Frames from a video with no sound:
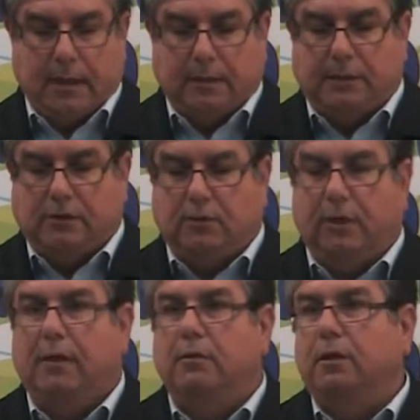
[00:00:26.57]
De
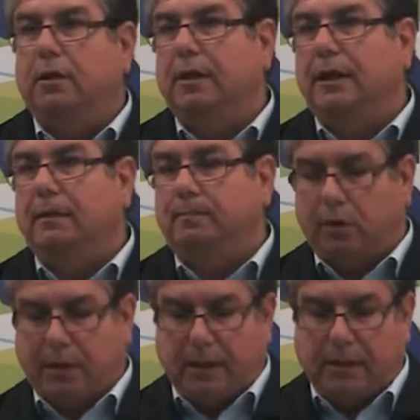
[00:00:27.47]
sobra es conocida la
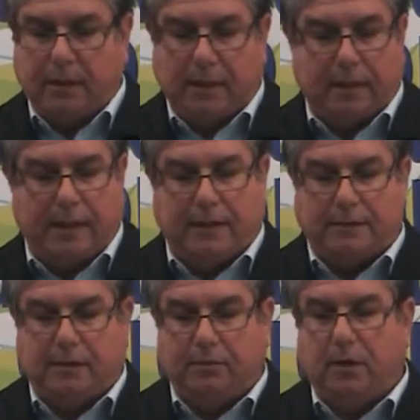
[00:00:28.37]
importancia del
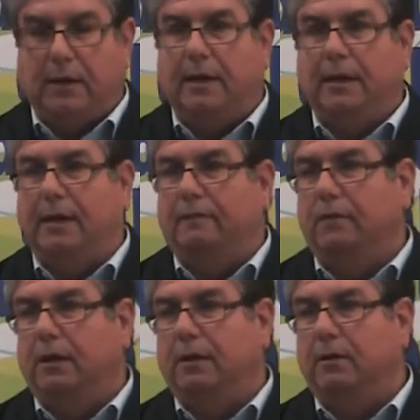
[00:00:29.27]
Archivo General de la
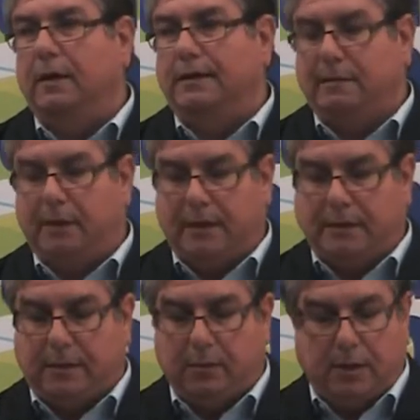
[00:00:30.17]
Fundación Casa Medina
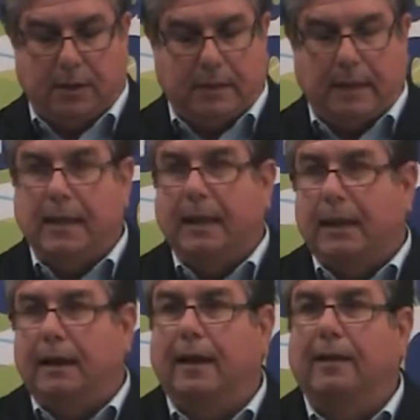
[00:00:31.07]
Sidonia,
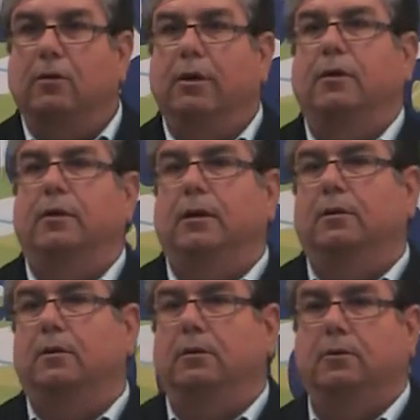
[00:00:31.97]
el legado que nos
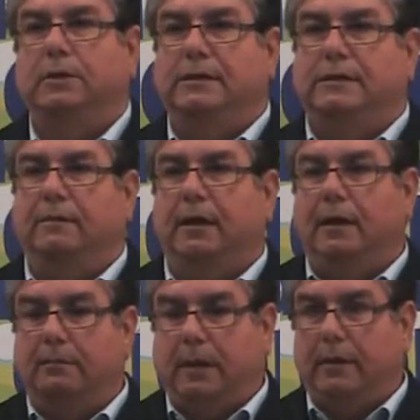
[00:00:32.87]
dejó Luis Isabel
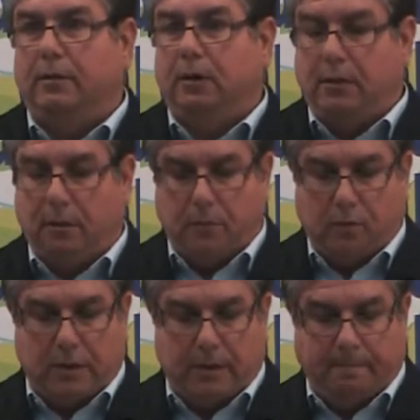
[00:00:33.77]
Álvarez de Toledo y
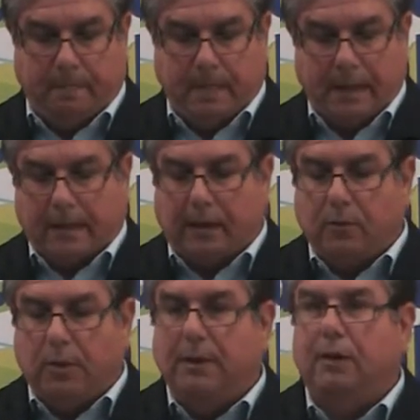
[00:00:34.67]
Moura, que
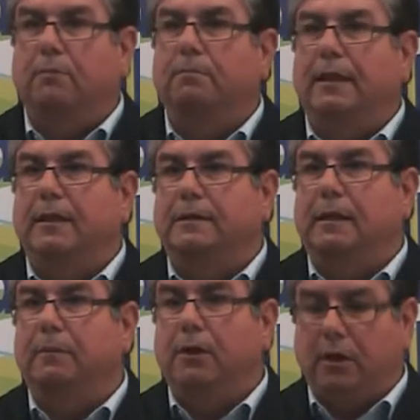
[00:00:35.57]
cuenta con más de
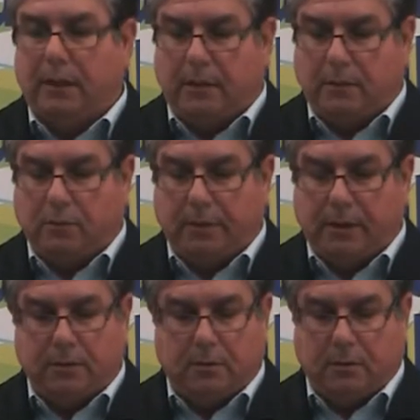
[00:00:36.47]
6 millones de
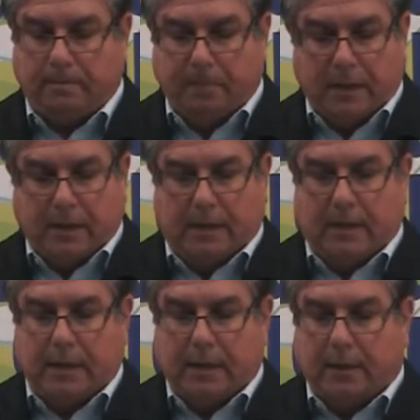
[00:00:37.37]
documentos
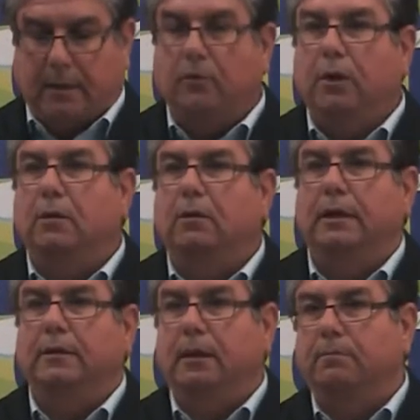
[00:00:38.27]
eh, reunidos
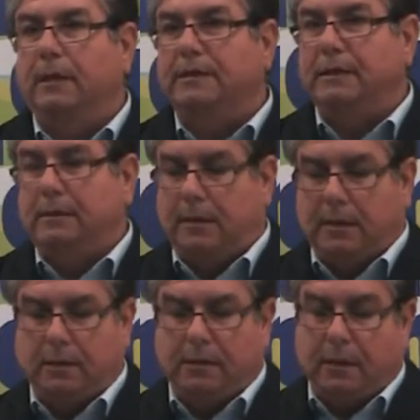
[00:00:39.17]
en,
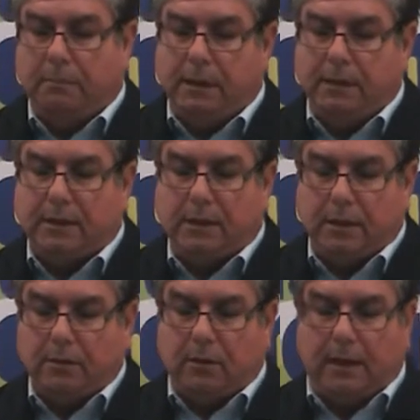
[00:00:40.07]

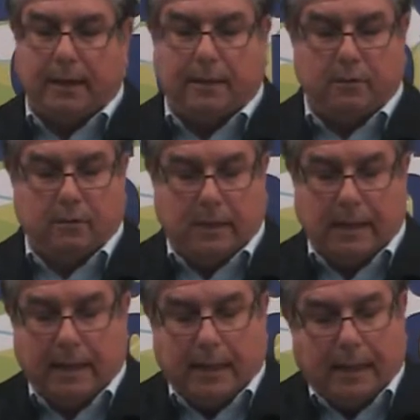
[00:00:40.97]
6.300 legajos,
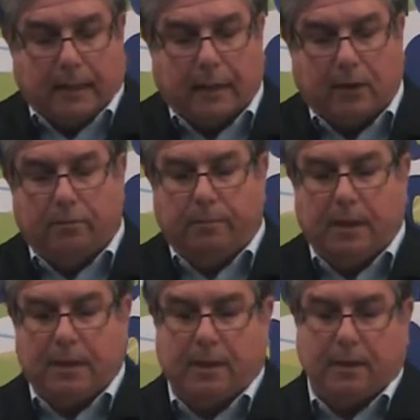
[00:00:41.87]
que
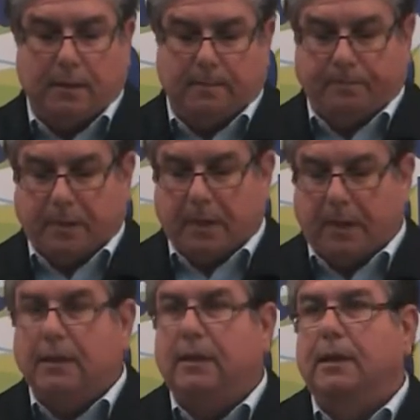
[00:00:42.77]
convierte
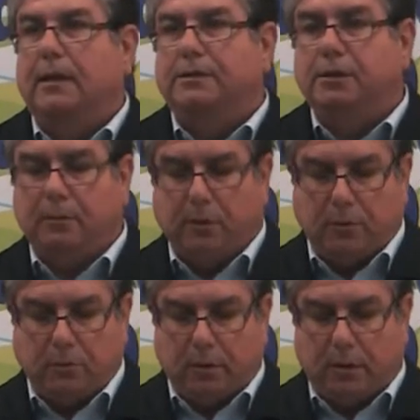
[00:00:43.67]
este archivo en
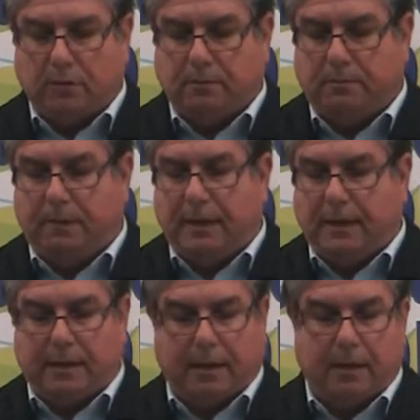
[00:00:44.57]
uno de los
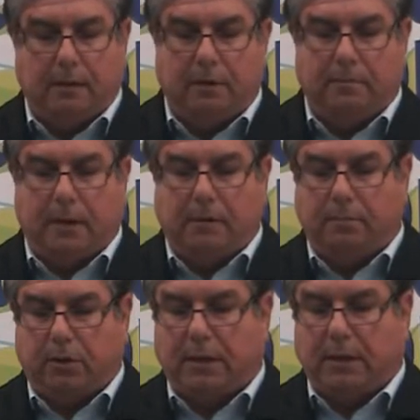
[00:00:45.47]
bienes tangibles más
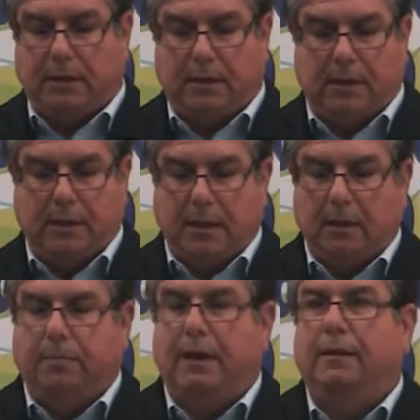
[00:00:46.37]
importantes
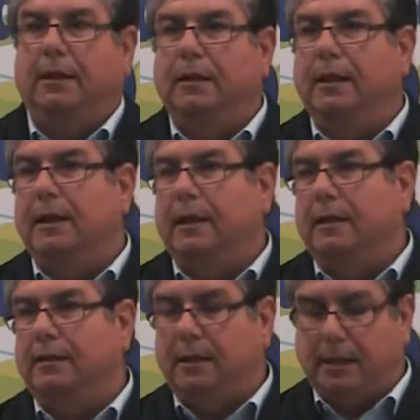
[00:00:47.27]
para entender la
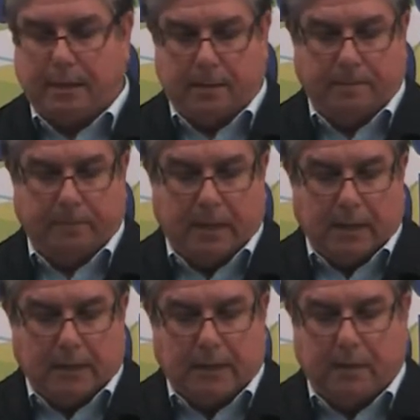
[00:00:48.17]
identidad
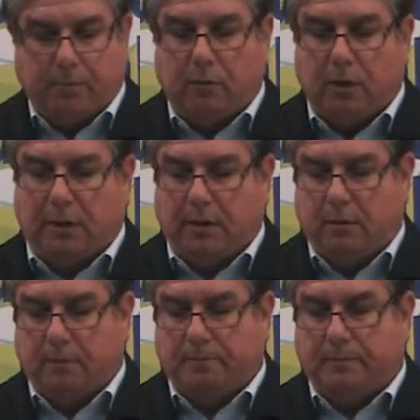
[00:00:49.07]
del pueblo
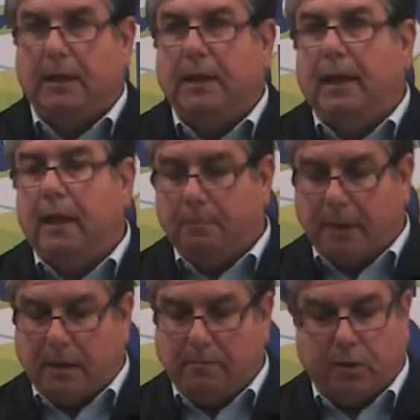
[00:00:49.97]
andaluz. Es el
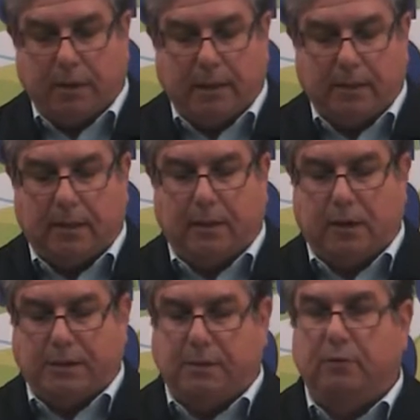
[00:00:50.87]
más importante de los
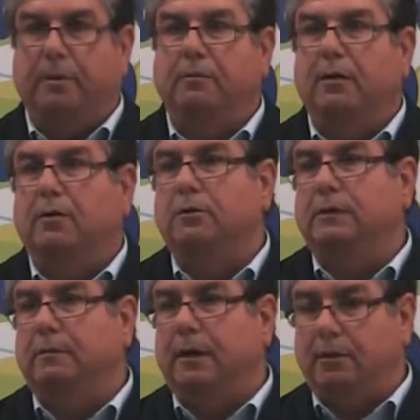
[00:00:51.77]
archivos privados
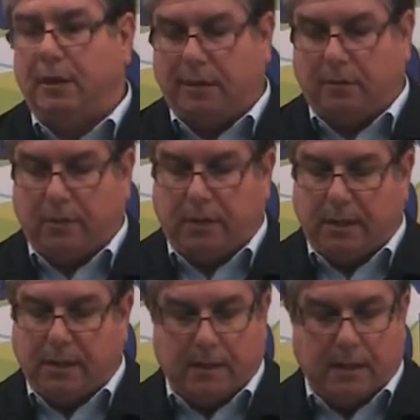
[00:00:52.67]
conservados en
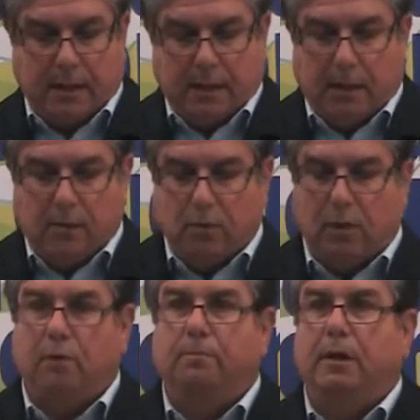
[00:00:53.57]
Andalucía y uno
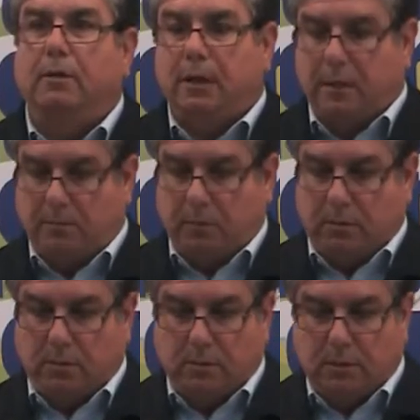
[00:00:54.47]
de los mejores del
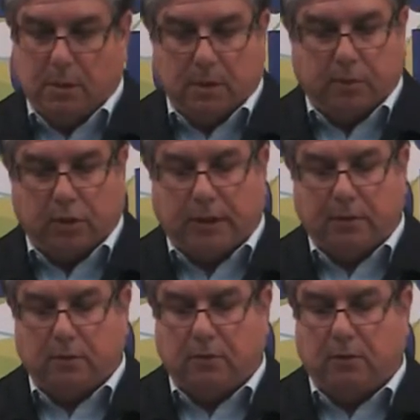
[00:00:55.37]
mundo. Por
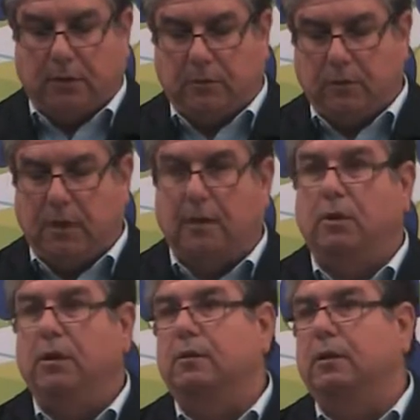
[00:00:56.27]
tanto, constituye, a
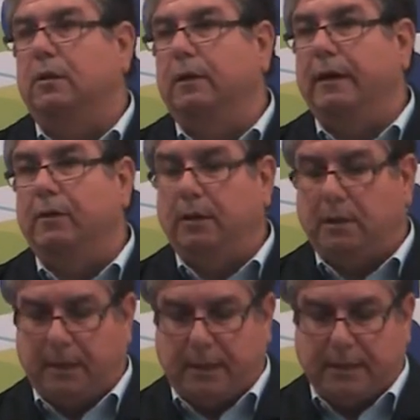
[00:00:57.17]
juicio de ciudadanos
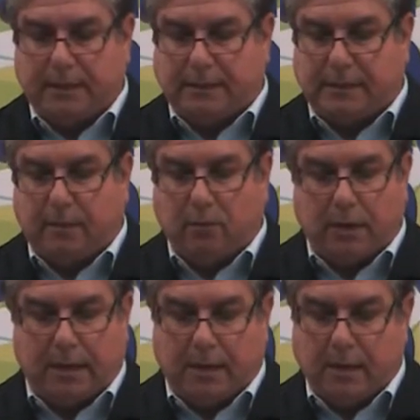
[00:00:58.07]
independientes de
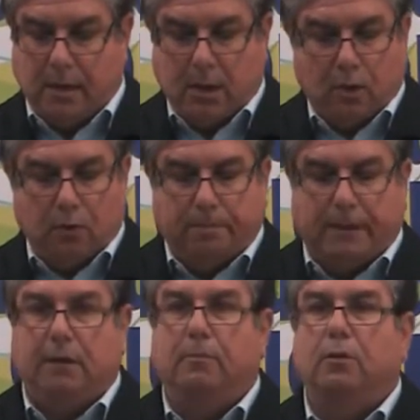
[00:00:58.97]
Sanlúcar, un
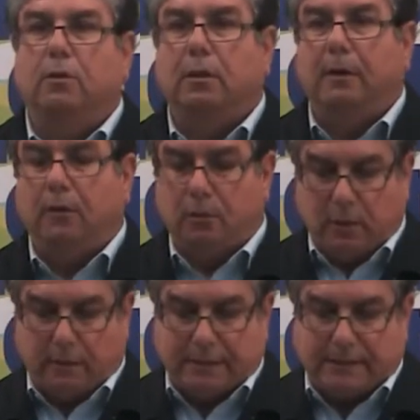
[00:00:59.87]
patrimonio de valor
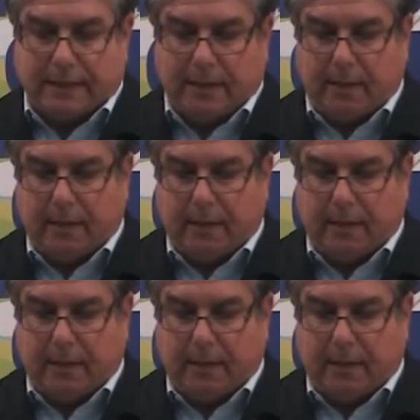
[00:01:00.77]
universal